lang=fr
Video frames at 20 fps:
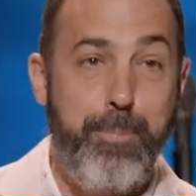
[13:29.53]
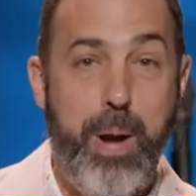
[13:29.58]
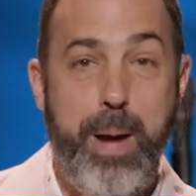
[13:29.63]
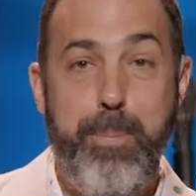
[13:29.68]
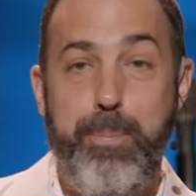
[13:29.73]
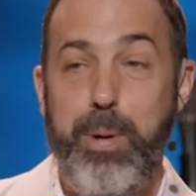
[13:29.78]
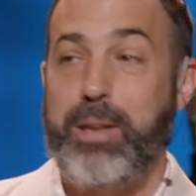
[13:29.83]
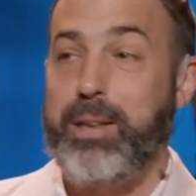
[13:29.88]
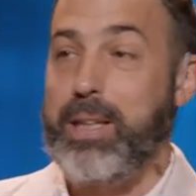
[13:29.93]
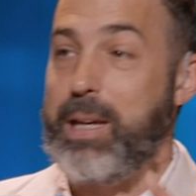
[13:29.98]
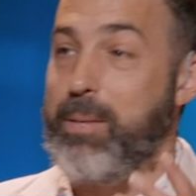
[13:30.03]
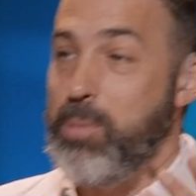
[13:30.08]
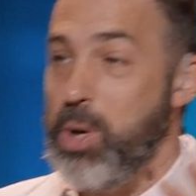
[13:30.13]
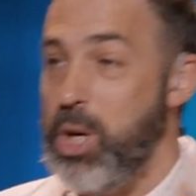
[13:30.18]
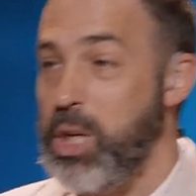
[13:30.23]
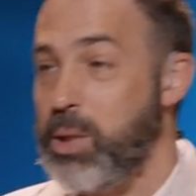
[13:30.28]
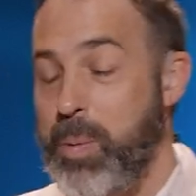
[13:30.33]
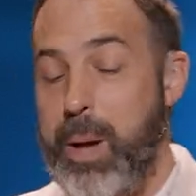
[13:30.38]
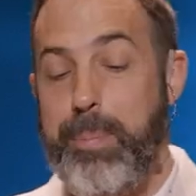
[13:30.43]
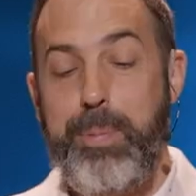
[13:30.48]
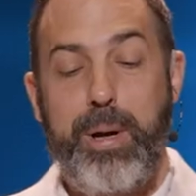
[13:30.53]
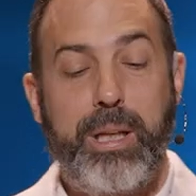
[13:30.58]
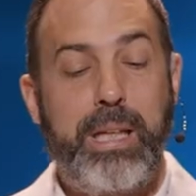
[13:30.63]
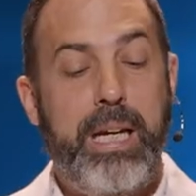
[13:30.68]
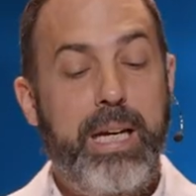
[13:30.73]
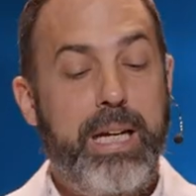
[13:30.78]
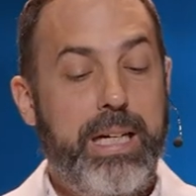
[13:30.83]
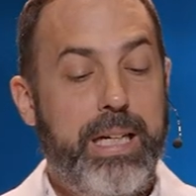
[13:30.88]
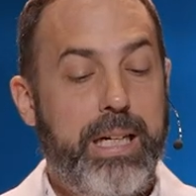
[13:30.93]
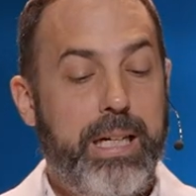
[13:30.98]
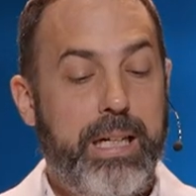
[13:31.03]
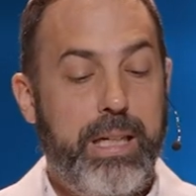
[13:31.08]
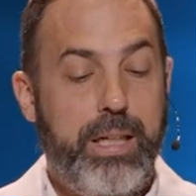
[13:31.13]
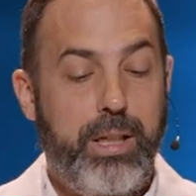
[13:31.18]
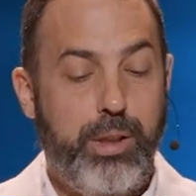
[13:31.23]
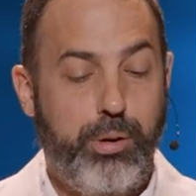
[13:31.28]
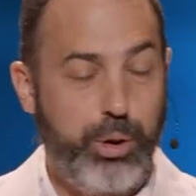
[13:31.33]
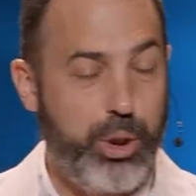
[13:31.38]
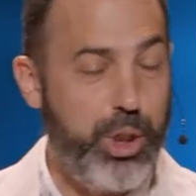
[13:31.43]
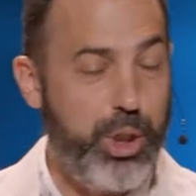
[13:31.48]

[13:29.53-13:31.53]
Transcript: peu importe tes muscles, peu importe. Je vais